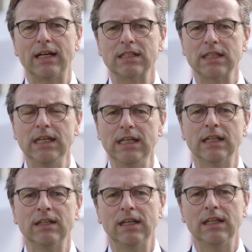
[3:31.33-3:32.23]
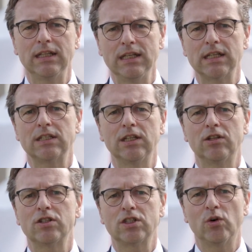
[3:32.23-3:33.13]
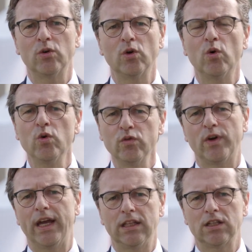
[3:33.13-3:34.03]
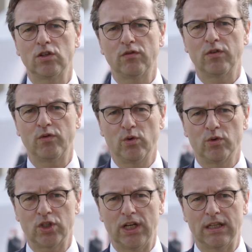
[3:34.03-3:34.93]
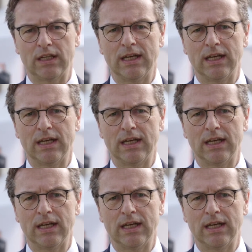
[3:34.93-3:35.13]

das Ihnen in dieser Situation unverändert zur Verfügung steht.